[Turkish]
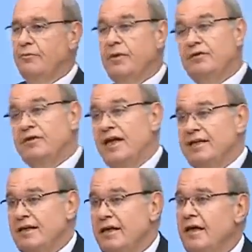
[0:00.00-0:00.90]

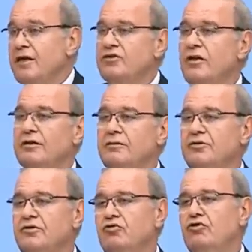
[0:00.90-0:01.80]
Bezden
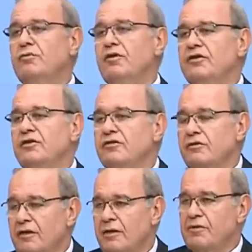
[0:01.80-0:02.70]
ecdadımızın türbesini
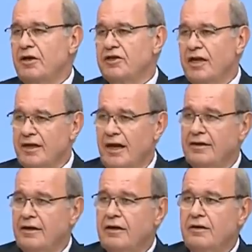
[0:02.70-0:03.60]
sırtlayıp
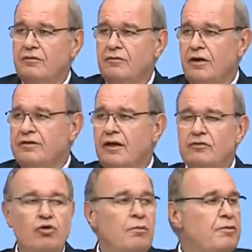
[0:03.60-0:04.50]
kaçarken
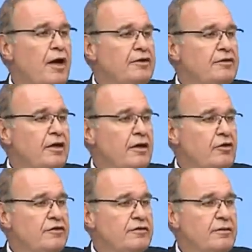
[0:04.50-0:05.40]
vatan toprağını
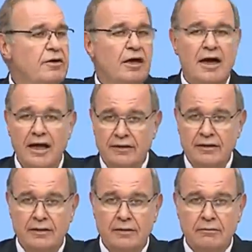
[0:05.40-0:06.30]
teröriste bırakan
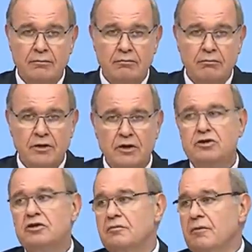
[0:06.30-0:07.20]

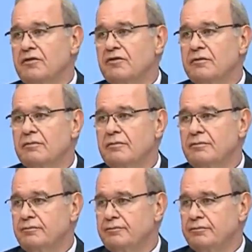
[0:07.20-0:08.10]
hiç çıkmaz.
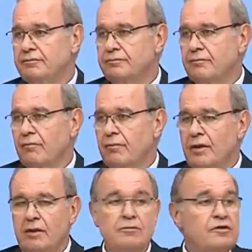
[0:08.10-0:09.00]

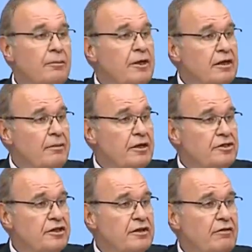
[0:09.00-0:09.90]
Biz Amerika
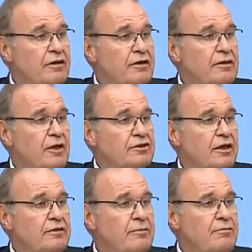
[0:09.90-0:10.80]
Birleşik Devletleri
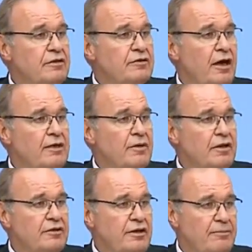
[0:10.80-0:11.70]
Başkanı'nın bir
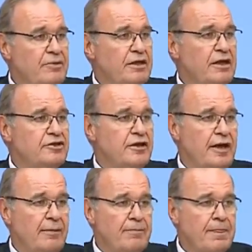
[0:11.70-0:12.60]
talimatıyla bir
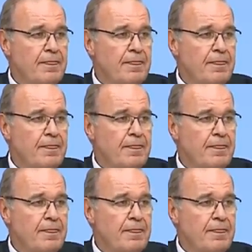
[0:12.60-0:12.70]
gecede